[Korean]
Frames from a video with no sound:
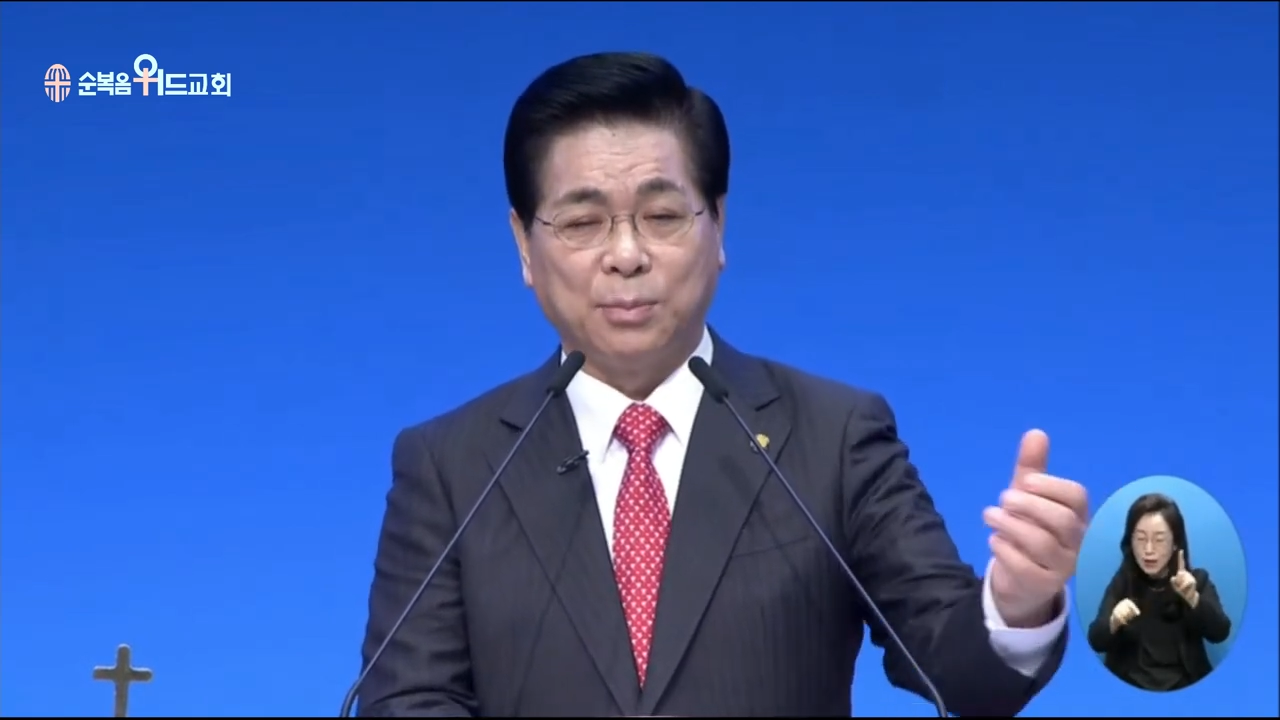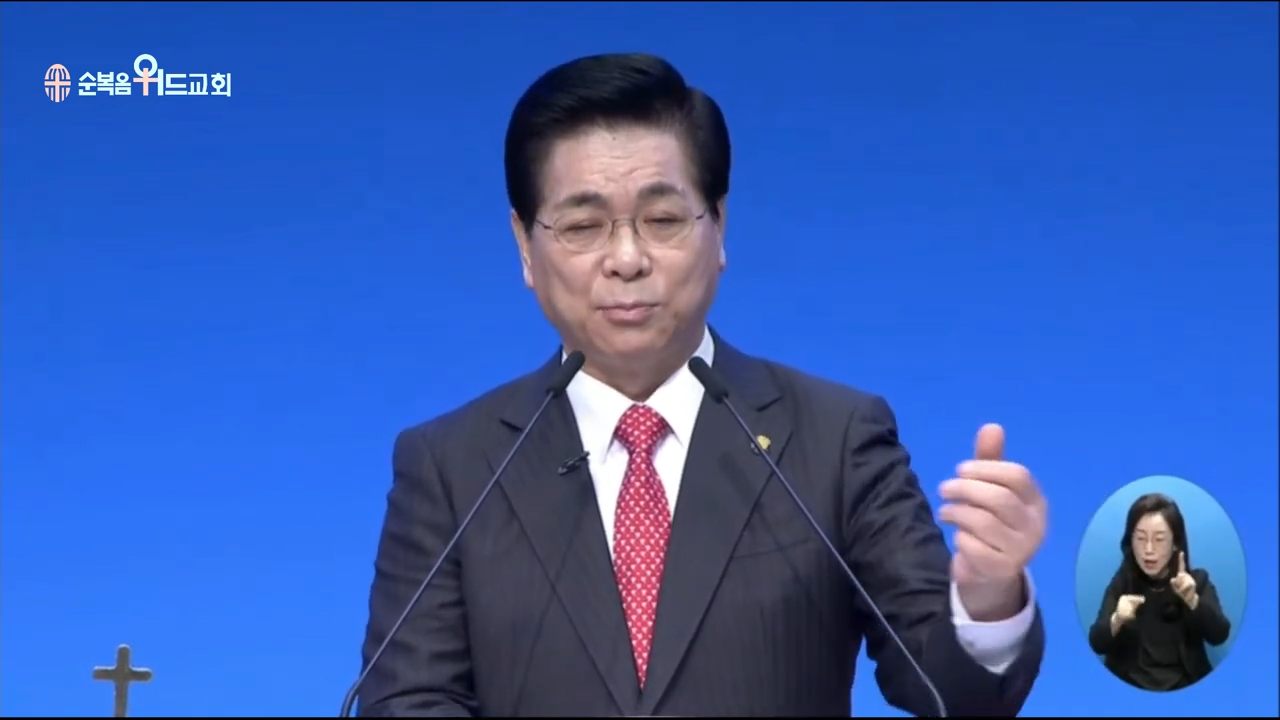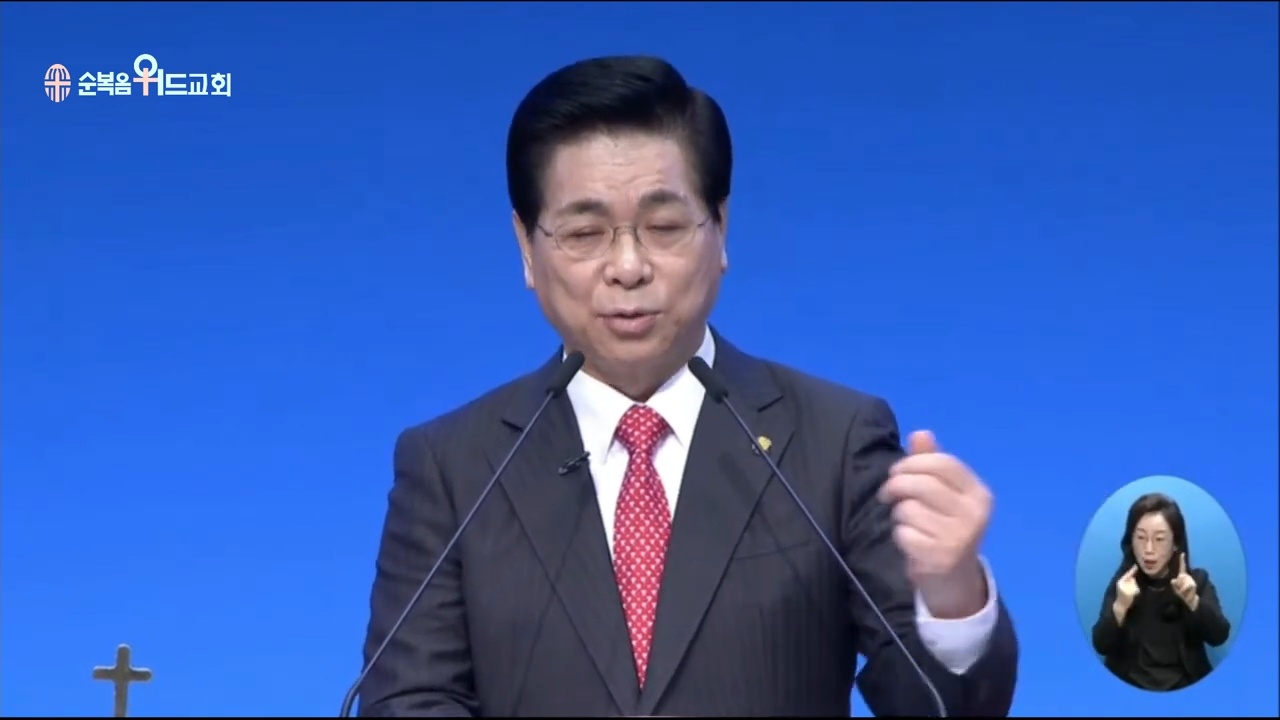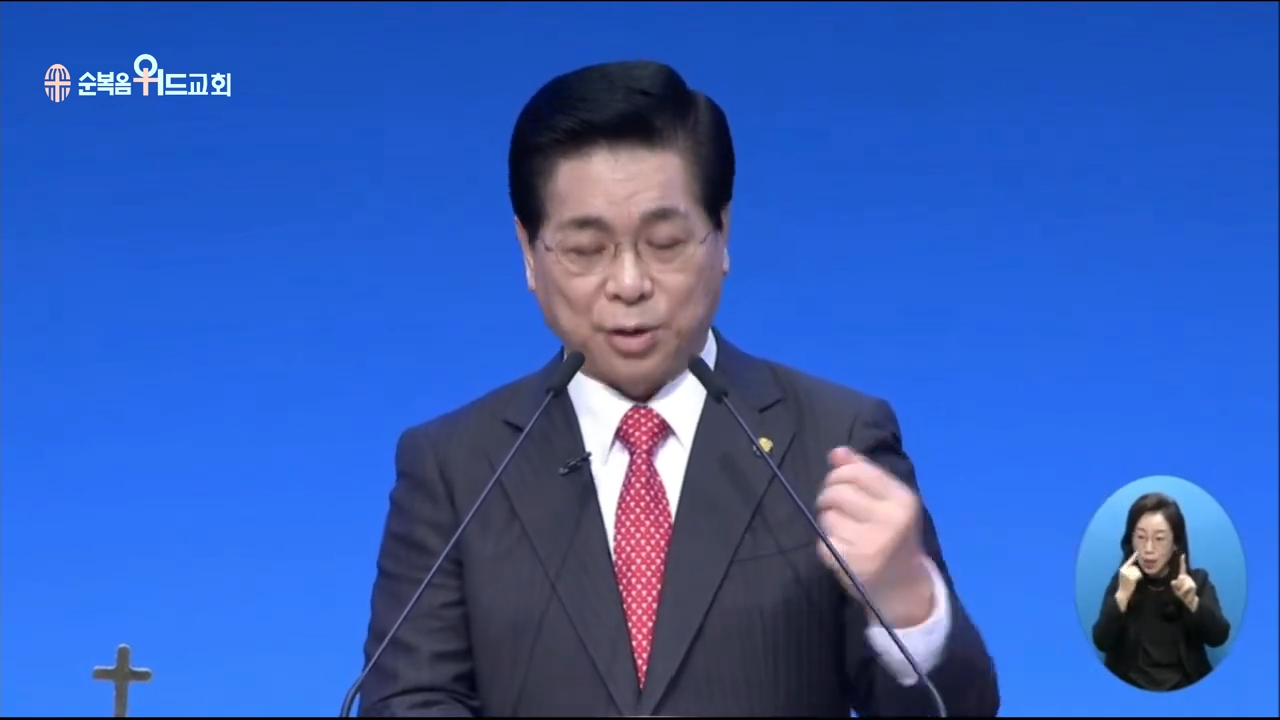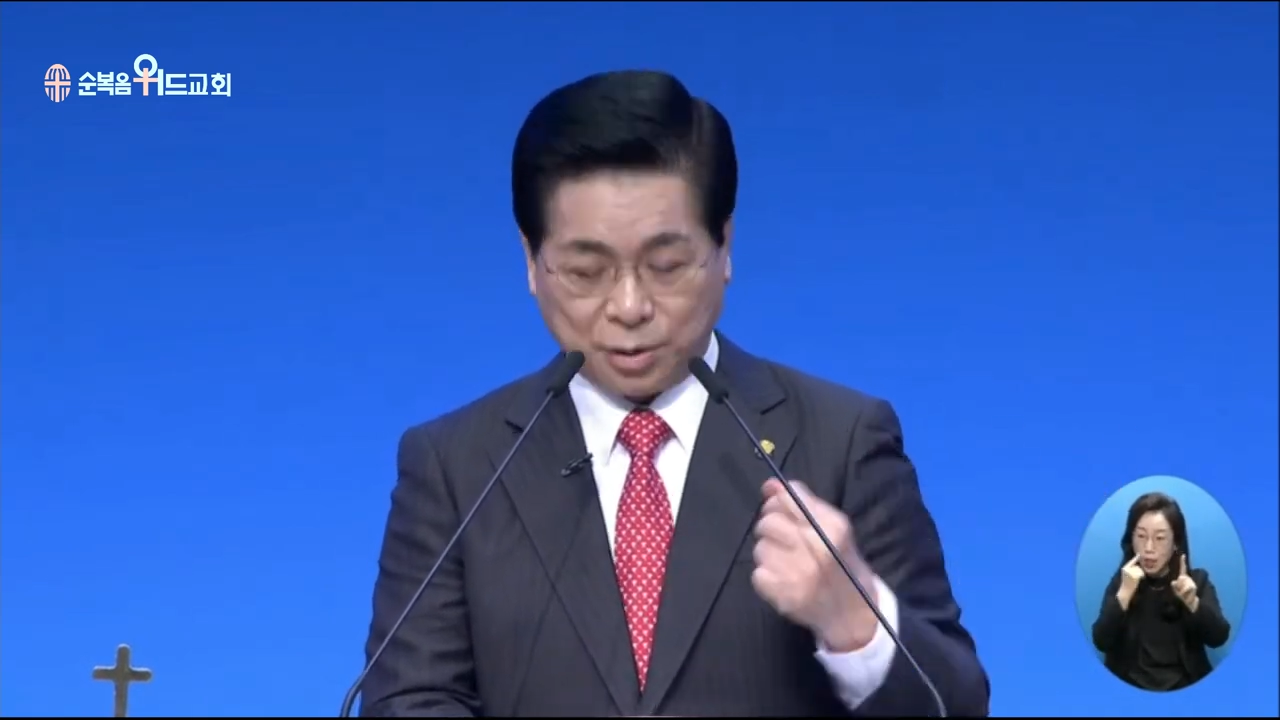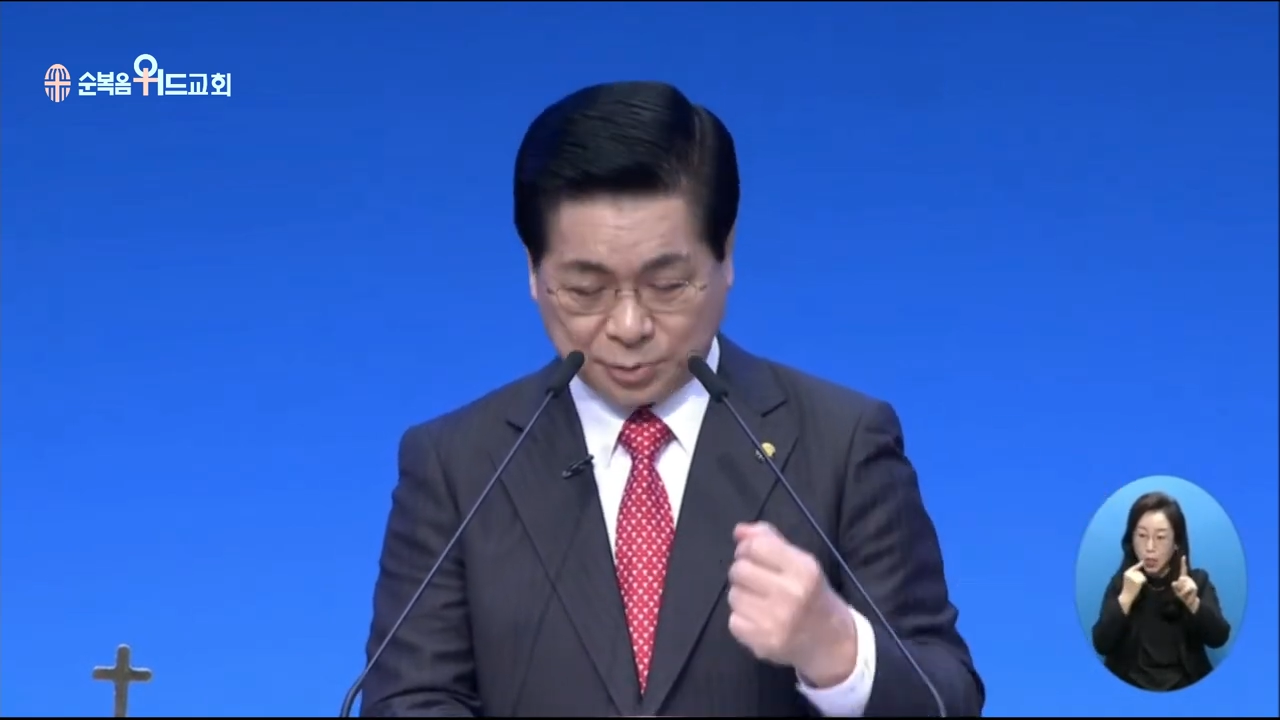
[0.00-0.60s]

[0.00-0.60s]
물건을